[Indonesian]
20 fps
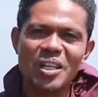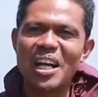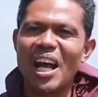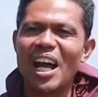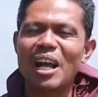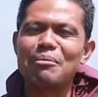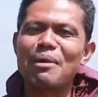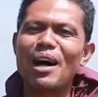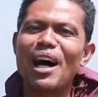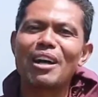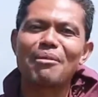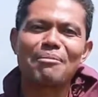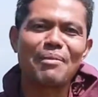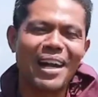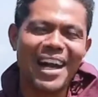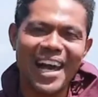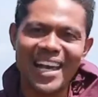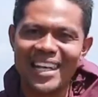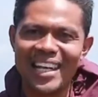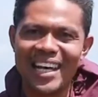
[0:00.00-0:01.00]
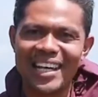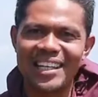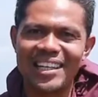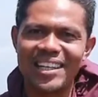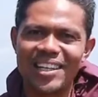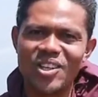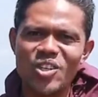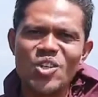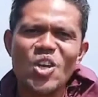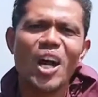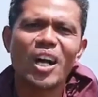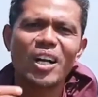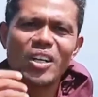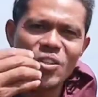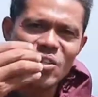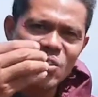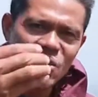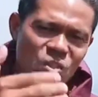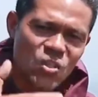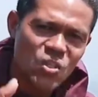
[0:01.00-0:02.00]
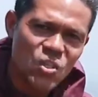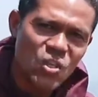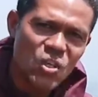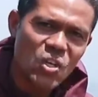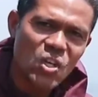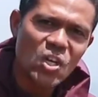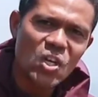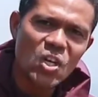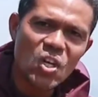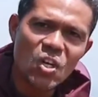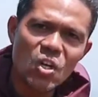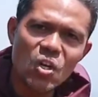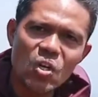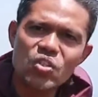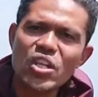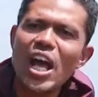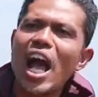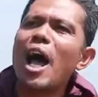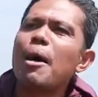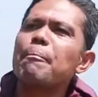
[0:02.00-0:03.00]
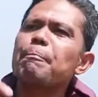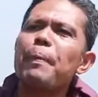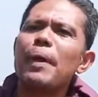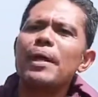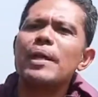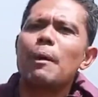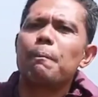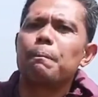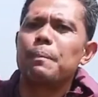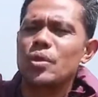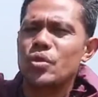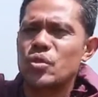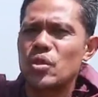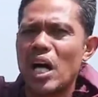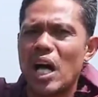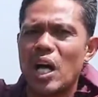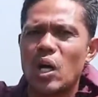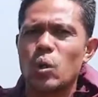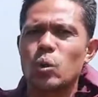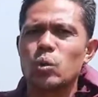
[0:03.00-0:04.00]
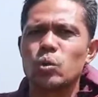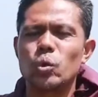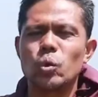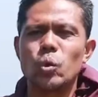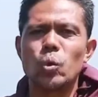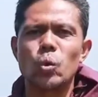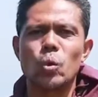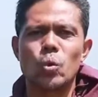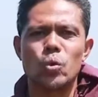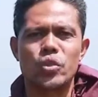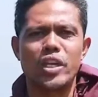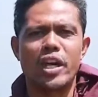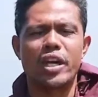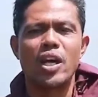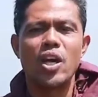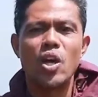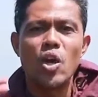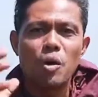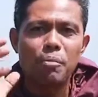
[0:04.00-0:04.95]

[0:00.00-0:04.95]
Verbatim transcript: dalam hal melayani yang kecil sampai yang besar untuk urusan